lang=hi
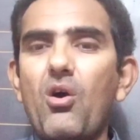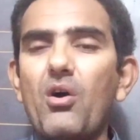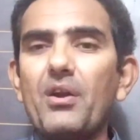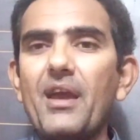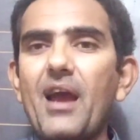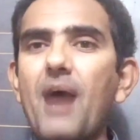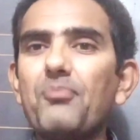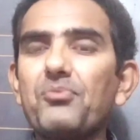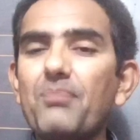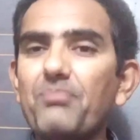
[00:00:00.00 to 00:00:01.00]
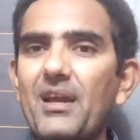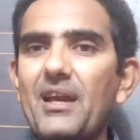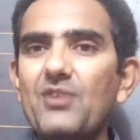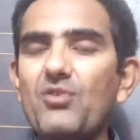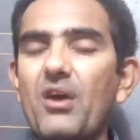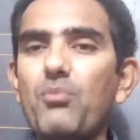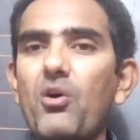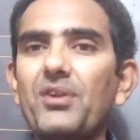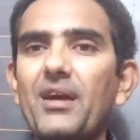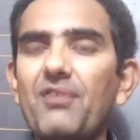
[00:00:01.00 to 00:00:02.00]
और ये आप सब के लिए जो है
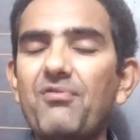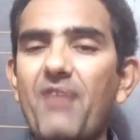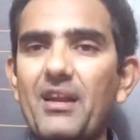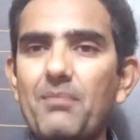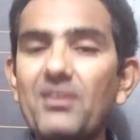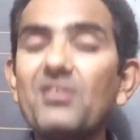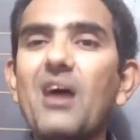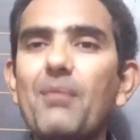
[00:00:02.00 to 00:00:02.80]
बहुत ज़्यादा फ़ायदेमंद